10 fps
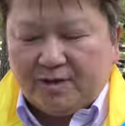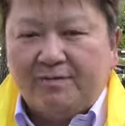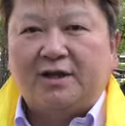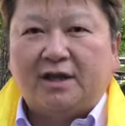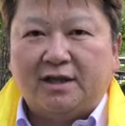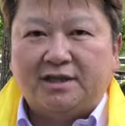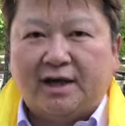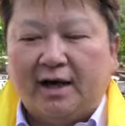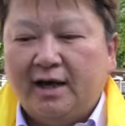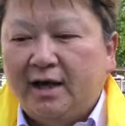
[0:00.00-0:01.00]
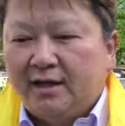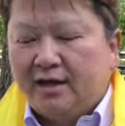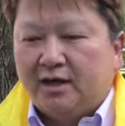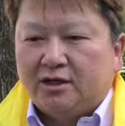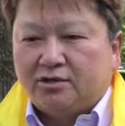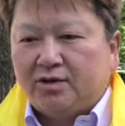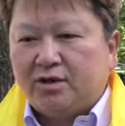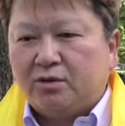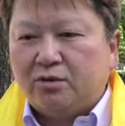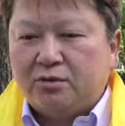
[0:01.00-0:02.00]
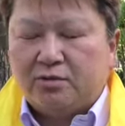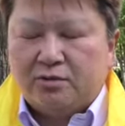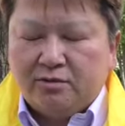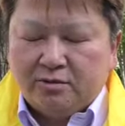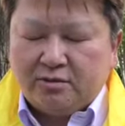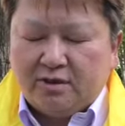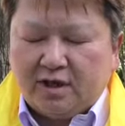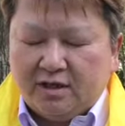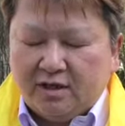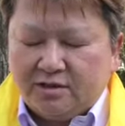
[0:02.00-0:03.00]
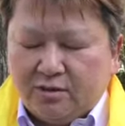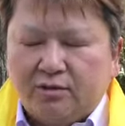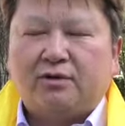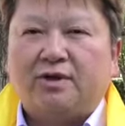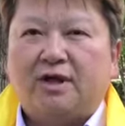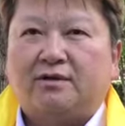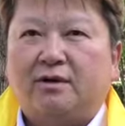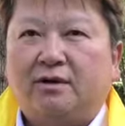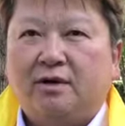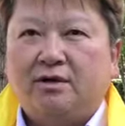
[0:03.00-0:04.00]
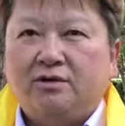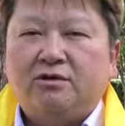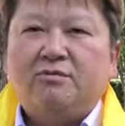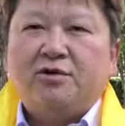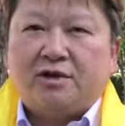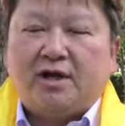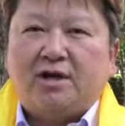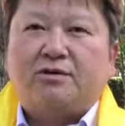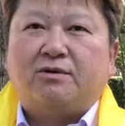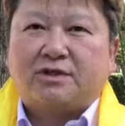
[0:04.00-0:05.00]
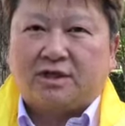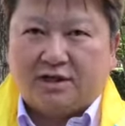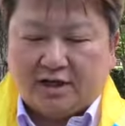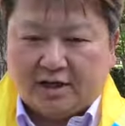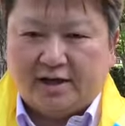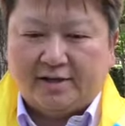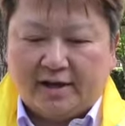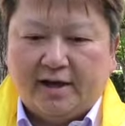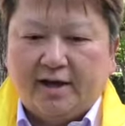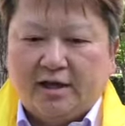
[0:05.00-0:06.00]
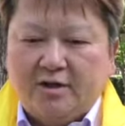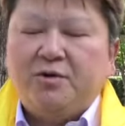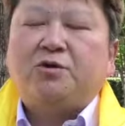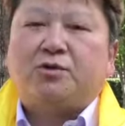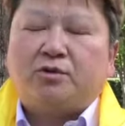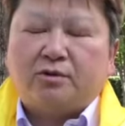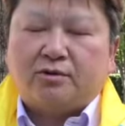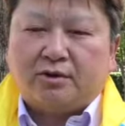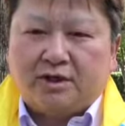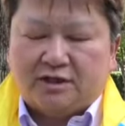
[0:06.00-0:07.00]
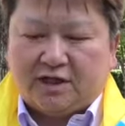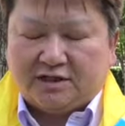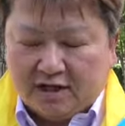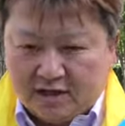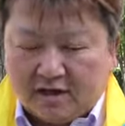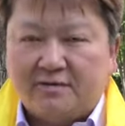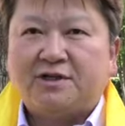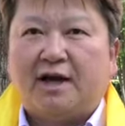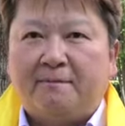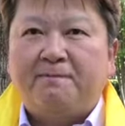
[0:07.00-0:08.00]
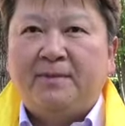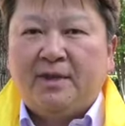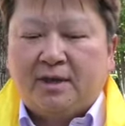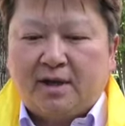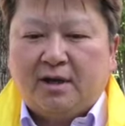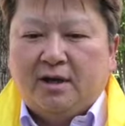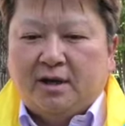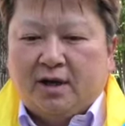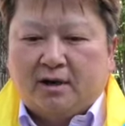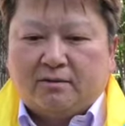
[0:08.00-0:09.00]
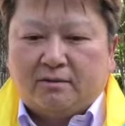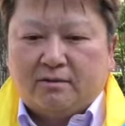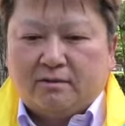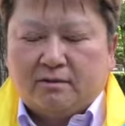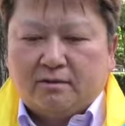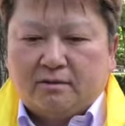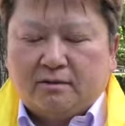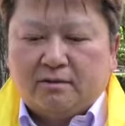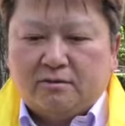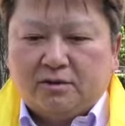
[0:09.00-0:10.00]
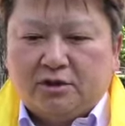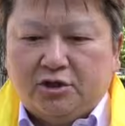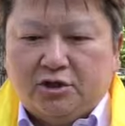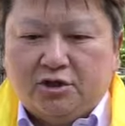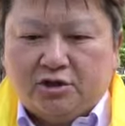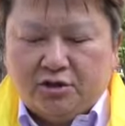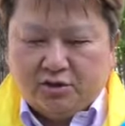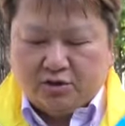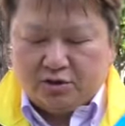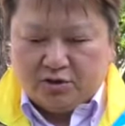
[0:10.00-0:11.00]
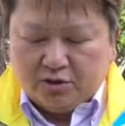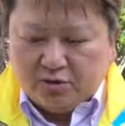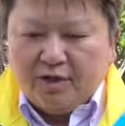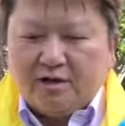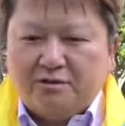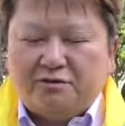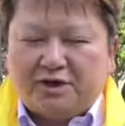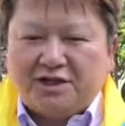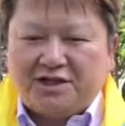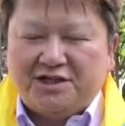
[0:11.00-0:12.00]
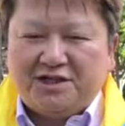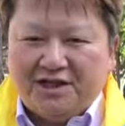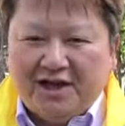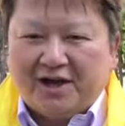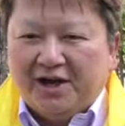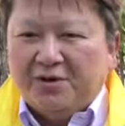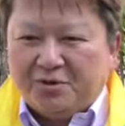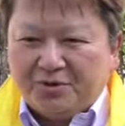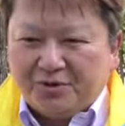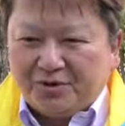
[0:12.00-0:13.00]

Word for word: で見たんですがでそれでこのこの党は必ずコートになるという思いで立候補させていただいてで見事コートにさせていただきました。であのー、ようやく私自身がこの